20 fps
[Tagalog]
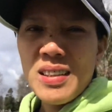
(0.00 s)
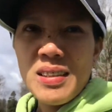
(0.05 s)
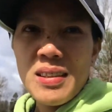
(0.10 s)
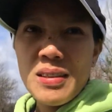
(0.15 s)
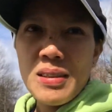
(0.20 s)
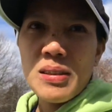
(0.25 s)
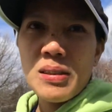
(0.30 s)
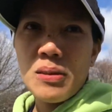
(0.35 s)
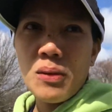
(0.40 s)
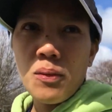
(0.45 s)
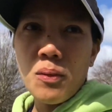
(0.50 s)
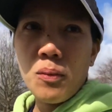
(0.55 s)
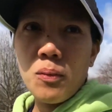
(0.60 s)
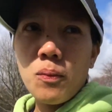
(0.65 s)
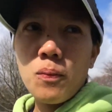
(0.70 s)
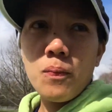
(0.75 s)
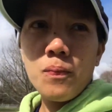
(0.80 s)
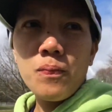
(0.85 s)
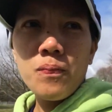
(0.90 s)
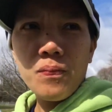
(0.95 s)
so
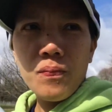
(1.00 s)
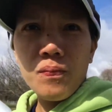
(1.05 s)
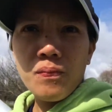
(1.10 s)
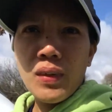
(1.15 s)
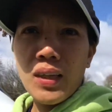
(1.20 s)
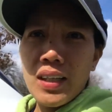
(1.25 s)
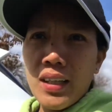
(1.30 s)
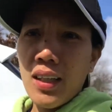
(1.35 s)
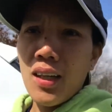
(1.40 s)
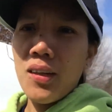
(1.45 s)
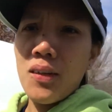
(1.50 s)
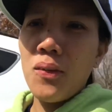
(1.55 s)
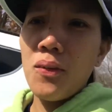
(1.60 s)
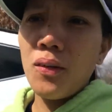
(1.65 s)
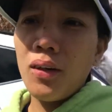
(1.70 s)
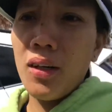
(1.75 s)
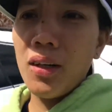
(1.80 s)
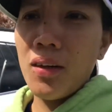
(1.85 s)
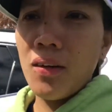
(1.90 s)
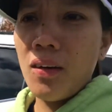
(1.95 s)
balikan ko
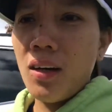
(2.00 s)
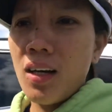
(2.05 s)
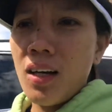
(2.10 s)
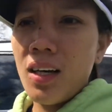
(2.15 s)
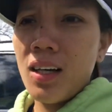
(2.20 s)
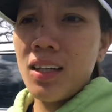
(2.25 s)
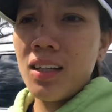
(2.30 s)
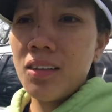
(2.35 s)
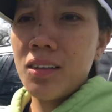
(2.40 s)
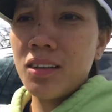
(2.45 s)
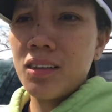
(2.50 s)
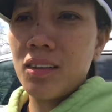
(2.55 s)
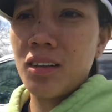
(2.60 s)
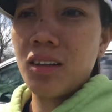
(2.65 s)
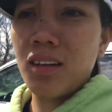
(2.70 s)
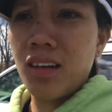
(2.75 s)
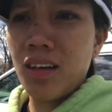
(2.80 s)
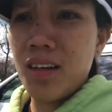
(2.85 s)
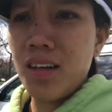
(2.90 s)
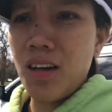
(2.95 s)
kayo ha
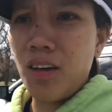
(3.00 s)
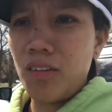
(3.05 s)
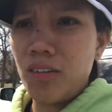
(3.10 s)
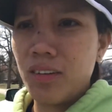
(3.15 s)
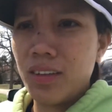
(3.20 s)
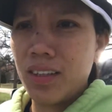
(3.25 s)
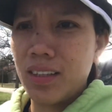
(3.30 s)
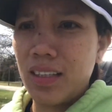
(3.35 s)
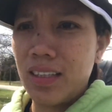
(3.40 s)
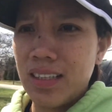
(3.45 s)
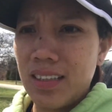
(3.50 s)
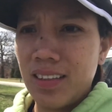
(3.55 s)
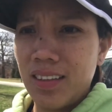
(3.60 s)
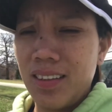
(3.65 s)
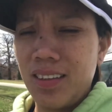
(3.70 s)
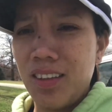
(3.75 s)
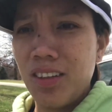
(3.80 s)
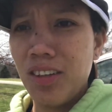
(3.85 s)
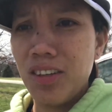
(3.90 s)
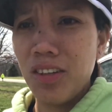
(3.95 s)
Nag-run ako diyan
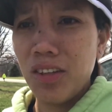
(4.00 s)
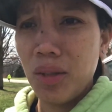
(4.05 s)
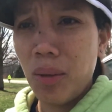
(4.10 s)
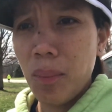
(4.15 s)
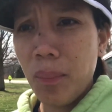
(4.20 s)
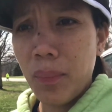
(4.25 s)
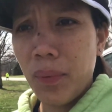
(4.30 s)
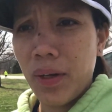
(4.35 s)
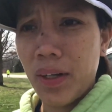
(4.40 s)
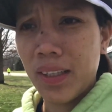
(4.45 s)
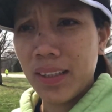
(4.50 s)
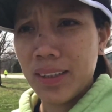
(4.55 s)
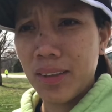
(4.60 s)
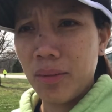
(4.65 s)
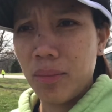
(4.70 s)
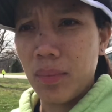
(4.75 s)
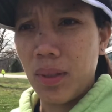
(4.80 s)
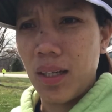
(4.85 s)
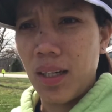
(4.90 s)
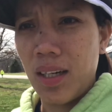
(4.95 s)
ang ganda ng park di
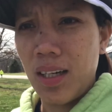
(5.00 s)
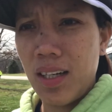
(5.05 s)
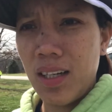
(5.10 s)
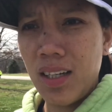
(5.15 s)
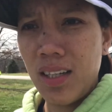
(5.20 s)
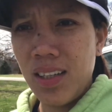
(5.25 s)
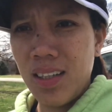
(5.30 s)
ba